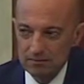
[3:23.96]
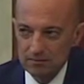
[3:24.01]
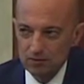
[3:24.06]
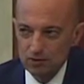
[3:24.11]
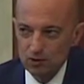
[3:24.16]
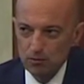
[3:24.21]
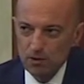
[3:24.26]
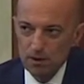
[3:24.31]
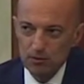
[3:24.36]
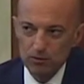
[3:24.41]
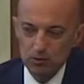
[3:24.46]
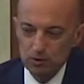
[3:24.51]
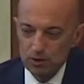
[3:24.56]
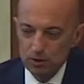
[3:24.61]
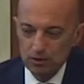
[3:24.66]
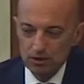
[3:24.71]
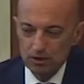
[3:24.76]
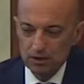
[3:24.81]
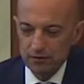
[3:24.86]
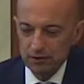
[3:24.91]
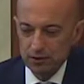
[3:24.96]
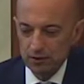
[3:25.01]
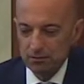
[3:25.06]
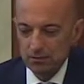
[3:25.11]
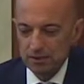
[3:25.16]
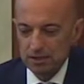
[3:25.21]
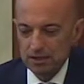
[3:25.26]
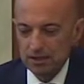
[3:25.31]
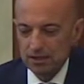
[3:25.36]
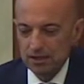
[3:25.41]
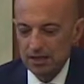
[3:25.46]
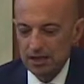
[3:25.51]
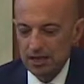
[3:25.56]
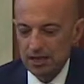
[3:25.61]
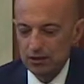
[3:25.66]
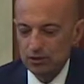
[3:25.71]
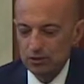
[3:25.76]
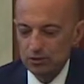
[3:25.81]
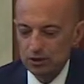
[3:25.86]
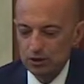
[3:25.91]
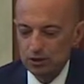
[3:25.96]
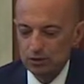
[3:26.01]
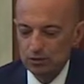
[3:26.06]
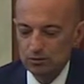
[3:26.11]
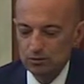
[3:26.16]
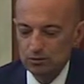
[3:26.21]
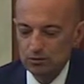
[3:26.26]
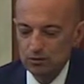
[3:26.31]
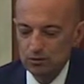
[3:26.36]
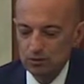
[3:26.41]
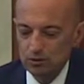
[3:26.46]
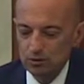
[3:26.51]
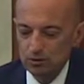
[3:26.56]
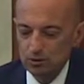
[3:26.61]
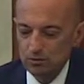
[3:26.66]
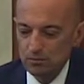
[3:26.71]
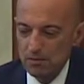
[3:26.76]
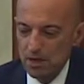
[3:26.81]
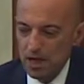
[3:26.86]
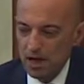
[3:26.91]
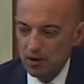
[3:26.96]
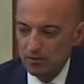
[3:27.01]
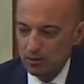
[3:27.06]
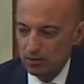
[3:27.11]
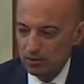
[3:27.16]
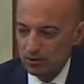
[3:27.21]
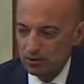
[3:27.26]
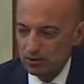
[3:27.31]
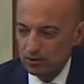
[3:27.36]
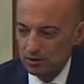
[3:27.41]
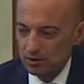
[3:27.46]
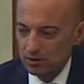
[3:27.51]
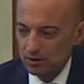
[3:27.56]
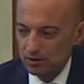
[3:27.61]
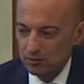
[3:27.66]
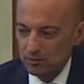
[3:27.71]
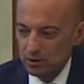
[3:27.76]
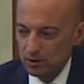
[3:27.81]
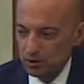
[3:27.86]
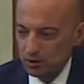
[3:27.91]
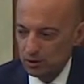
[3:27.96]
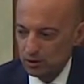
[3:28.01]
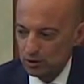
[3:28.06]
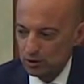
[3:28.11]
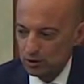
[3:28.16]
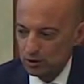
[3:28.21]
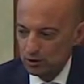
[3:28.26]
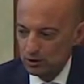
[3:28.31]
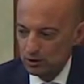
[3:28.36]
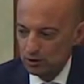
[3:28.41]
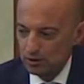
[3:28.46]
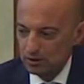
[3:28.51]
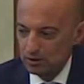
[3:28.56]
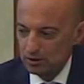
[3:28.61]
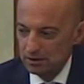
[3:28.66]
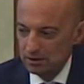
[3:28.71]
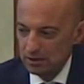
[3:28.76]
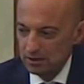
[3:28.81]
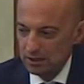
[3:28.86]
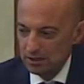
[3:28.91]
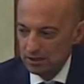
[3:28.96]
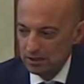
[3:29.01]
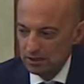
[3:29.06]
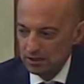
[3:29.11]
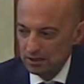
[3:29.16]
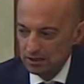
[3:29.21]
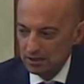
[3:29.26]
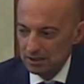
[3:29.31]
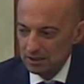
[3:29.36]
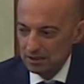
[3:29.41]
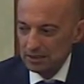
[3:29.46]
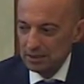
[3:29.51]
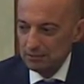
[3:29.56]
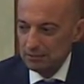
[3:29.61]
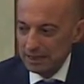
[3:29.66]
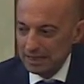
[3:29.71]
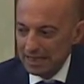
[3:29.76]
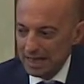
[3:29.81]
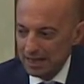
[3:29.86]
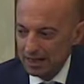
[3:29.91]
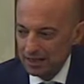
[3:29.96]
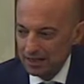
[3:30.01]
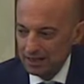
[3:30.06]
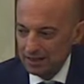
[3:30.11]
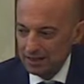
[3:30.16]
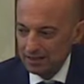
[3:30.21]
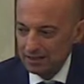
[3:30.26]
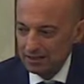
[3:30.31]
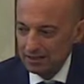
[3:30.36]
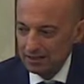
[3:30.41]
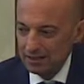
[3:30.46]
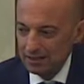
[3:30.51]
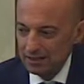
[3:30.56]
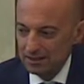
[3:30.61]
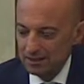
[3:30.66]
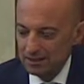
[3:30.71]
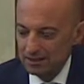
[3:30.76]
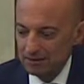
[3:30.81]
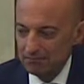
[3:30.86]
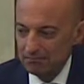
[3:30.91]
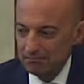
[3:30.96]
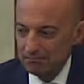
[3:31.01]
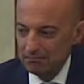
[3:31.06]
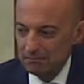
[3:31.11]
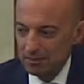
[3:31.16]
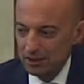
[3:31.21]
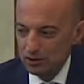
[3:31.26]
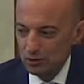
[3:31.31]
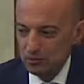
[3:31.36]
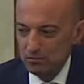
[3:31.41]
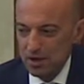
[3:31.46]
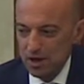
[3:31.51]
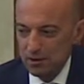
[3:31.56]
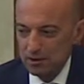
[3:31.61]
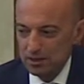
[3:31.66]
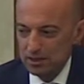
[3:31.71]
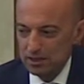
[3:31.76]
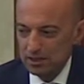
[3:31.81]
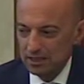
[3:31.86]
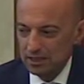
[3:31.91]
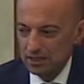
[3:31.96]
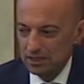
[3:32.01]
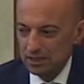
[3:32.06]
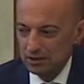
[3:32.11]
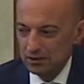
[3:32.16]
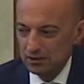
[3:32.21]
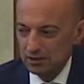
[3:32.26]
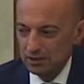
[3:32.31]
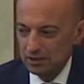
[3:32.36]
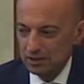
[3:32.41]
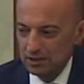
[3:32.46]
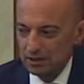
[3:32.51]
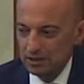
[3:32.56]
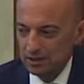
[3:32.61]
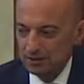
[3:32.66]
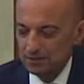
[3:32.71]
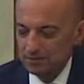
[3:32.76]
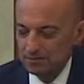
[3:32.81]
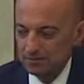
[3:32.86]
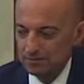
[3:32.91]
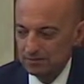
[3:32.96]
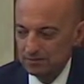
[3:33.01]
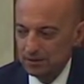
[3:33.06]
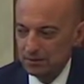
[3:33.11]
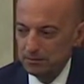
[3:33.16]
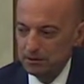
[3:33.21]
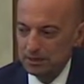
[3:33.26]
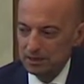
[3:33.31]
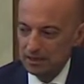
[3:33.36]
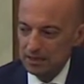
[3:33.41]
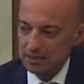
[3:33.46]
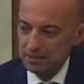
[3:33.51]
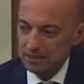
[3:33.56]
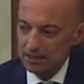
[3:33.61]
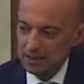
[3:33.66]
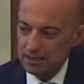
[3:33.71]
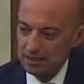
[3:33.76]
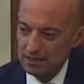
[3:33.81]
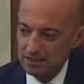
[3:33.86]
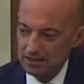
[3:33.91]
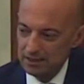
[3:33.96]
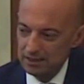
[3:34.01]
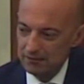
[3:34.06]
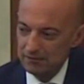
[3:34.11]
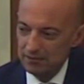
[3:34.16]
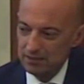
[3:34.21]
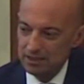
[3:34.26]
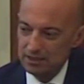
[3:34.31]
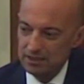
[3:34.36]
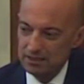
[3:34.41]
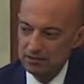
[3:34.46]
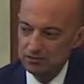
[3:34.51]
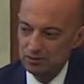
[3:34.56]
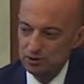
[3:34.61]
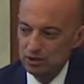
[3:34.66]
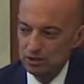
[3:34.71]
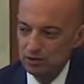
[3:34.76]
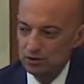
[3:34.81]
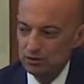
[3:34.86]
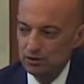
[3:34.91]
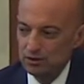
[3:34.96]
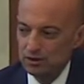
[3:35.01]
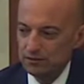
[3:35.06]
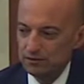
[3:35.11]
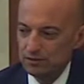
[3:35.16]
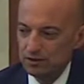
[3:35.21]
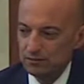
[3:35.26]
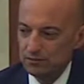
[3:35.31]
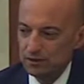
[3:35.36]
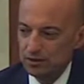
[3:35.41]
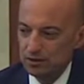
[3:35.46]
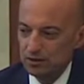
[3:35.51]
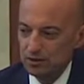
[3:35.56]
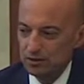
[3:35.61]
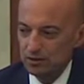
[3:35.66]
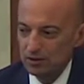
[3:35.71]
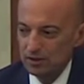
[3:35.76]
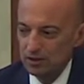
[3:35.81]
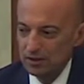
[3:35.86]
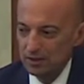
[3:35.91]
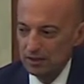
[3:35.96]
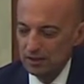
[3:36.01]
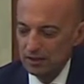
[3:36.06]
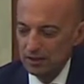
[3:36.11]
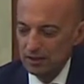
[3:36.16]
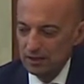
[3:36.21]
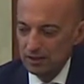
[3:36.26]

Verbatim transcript: dobbiamo tutti quanti fare un passo indietro, cioè non dobbiamo aver bisogno di medaglie, eh, ma dobbiamo essere in grado di, di mettere a terra dei servizi. Un centro di riferimento